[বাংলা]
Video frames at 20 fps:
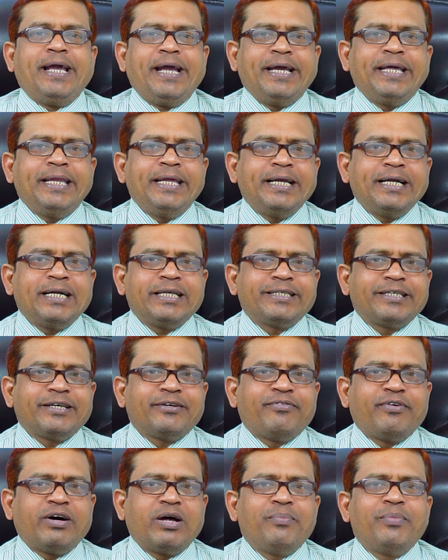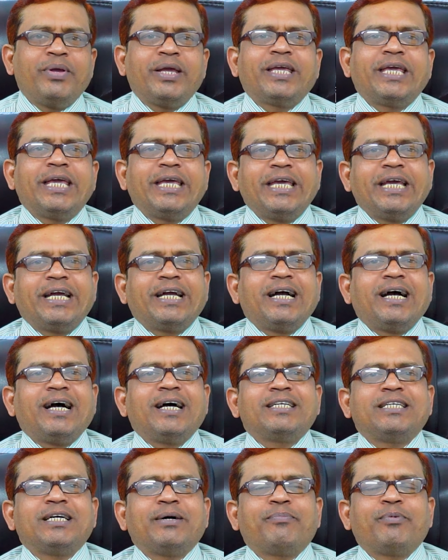এগ্রিকালচার ফার্মে কি কি
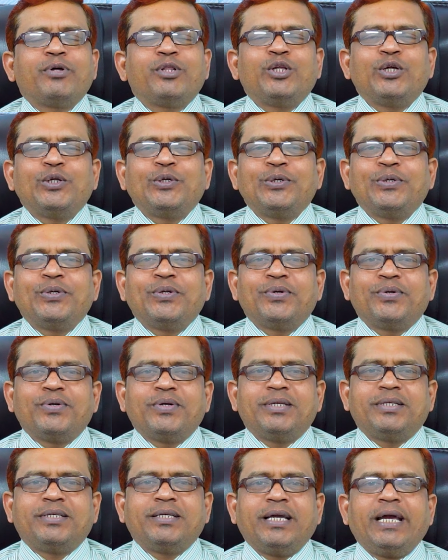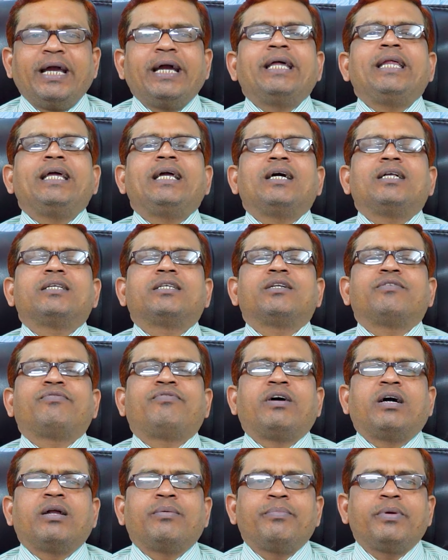কাজ আপনাদের জন্য রয়েছে এগ্রিকালচার
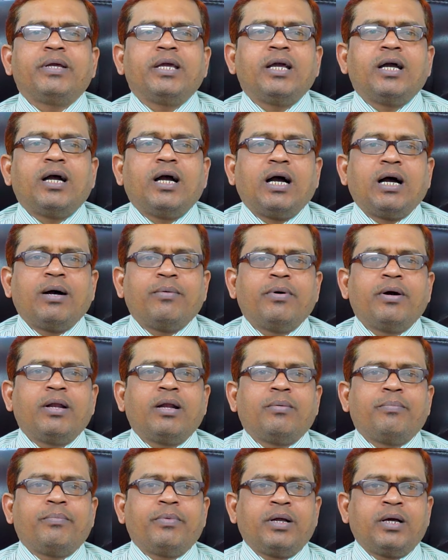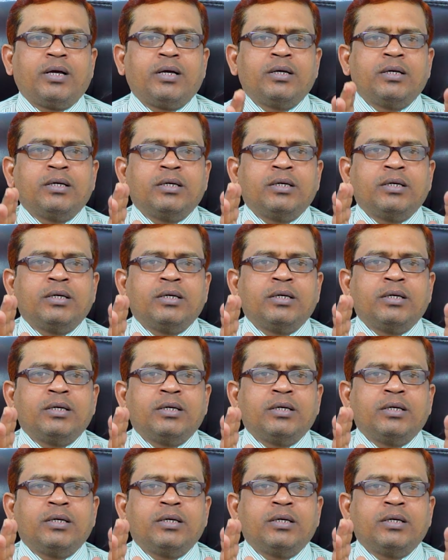ফার্মকে আবার আমরা